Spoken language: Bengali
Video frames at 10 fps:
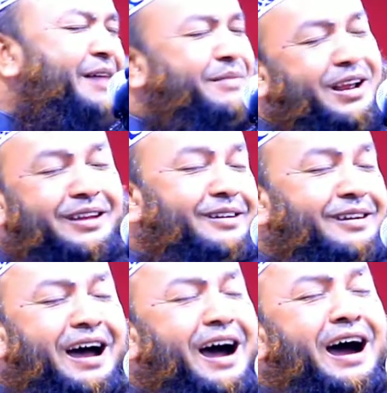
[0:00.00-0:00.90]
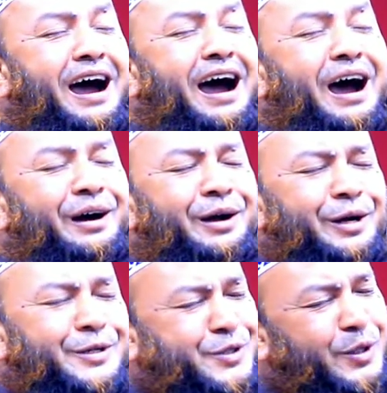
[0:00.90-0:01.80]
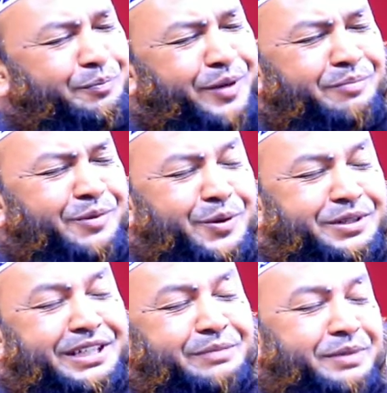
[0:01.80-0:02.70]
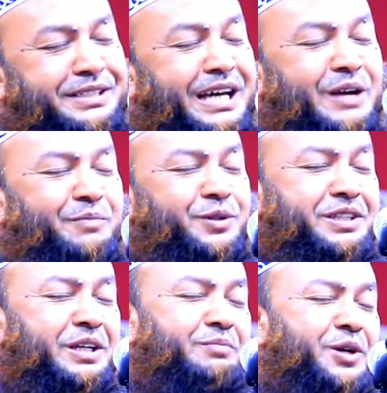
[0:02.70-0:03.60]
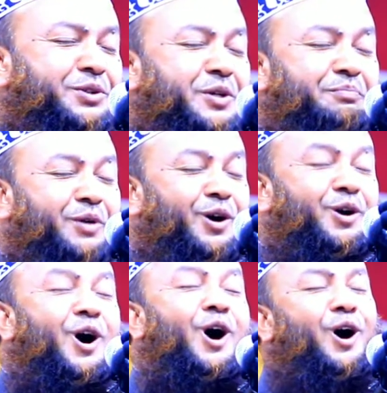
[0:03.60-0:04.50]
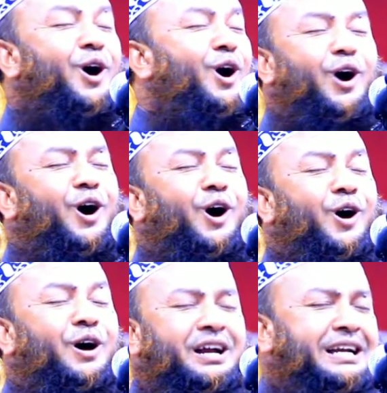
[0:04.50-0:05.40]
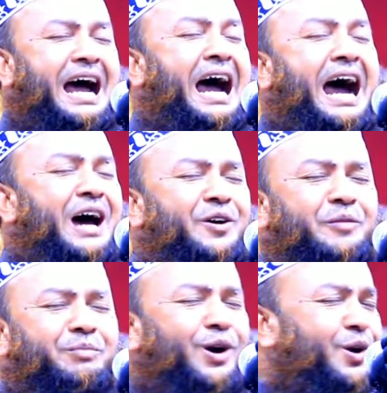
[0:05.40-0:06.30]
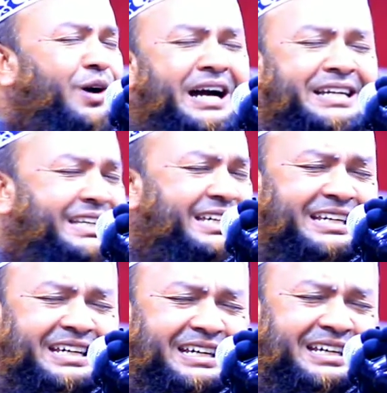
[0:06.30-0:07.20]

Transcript: আমার আল্লাহ সুপ্রিম কোর্টের বিচারপতির মতো বড় না আরো বড় হাকি